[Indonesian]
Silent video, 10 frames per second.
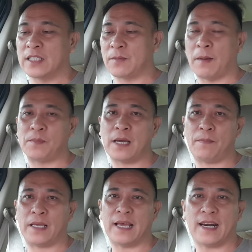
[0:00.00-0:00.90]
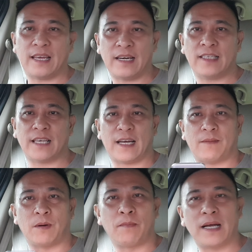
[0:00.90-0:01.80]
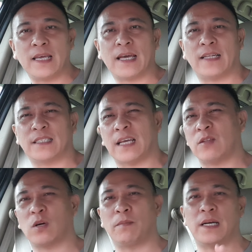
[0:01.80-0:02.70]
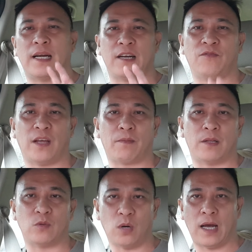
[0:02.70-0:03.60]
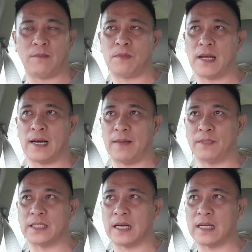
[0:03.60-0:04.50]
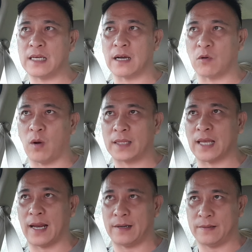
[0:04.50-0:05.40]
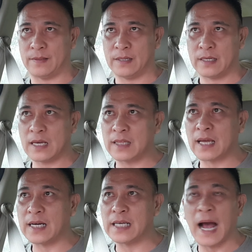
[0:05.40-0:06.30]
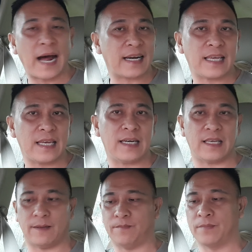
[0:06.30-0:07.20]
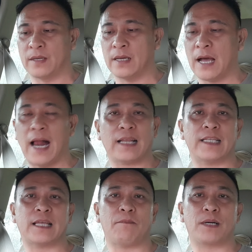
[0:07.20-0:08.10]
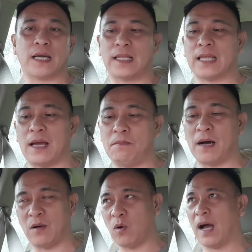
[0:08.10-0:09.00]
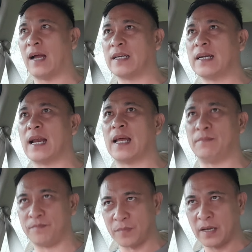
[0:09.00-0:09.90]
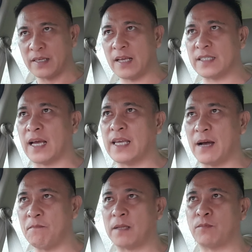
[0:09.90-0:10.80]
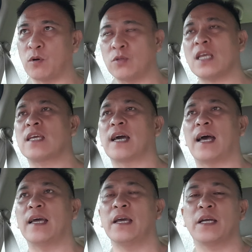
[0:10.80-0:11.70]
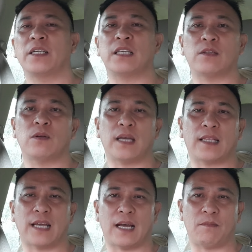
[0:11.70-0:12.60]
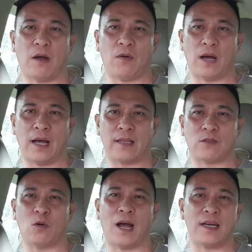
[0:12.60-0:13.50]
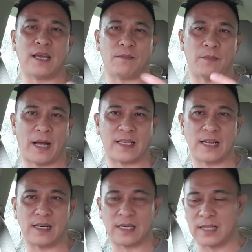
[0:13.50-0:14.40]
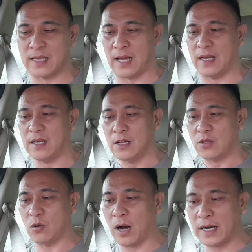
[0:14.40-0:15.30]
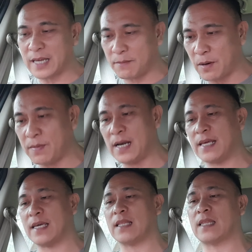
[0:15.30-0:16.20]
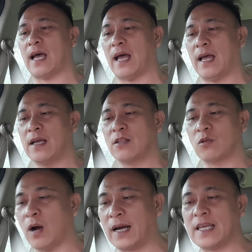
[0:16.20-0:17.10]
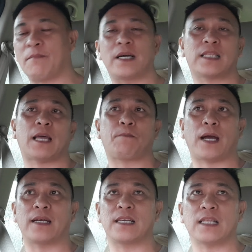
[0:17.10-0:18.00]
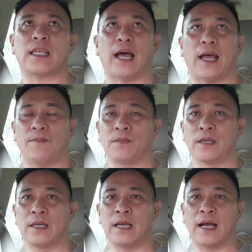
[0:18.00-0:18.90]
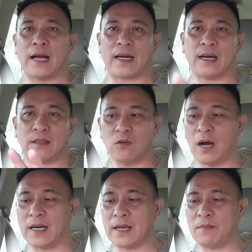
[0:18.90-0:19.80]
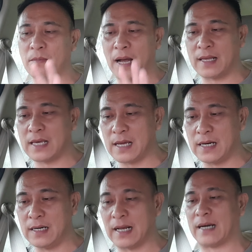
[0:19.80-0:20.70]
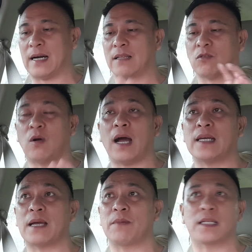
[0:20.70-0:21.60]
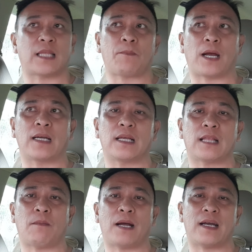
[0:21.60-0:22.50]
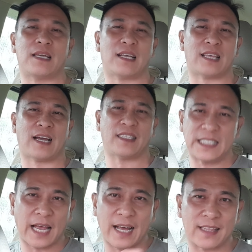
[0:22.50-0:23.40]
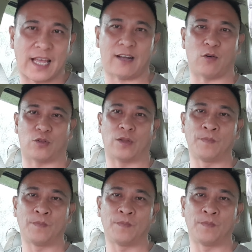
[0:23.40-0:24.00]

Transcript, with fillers: Sebabnya pagi hari ini saya akan membagikan satu kebenaran firman Tuhan biarlah menjadi kekuatan kita di hari ini kita berkata bahwa di dalam Yesaya 43 di situ dikatakan bahwa Tuhan yang memanggil kita, Tuhan yang memilih kita, Tuhan yang menetapkan kita. Karena Tuhan yang memanggil, karena Tuhan yang menetapkan kita, maka dikatakan jangan takut.